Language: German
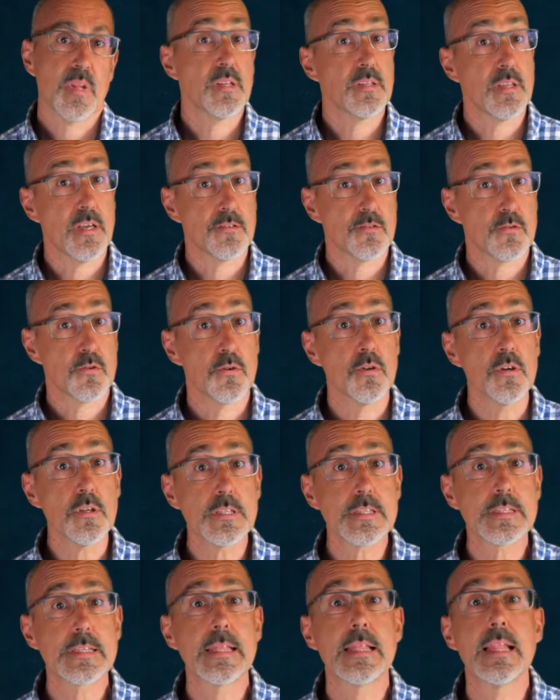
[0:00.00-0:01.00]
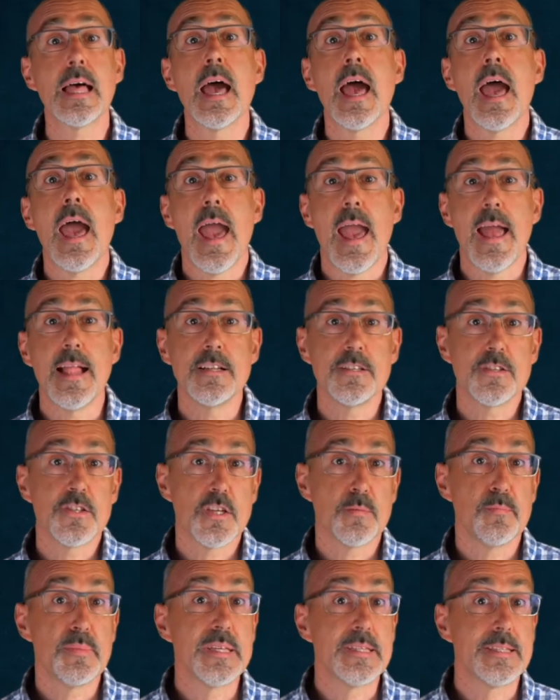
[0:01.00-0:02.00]
Das Kürzel
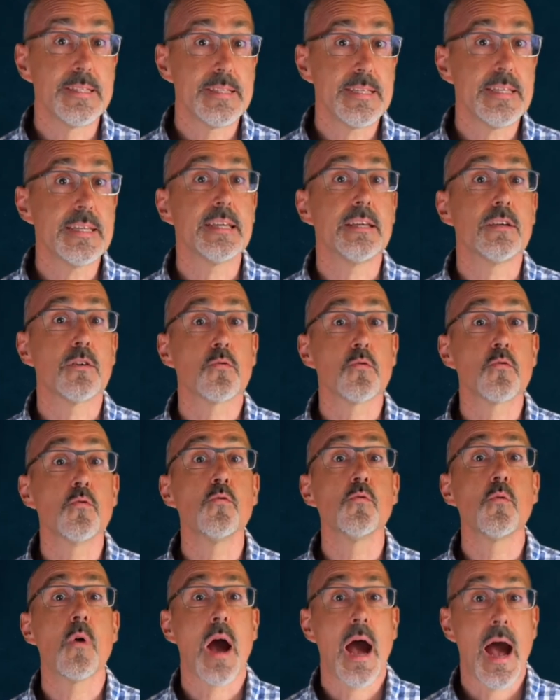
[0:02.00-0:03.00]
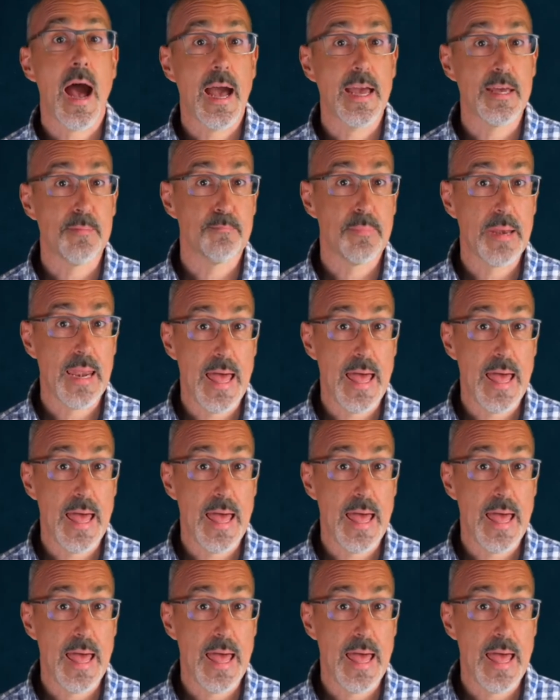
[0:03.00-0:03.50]
LGBTQI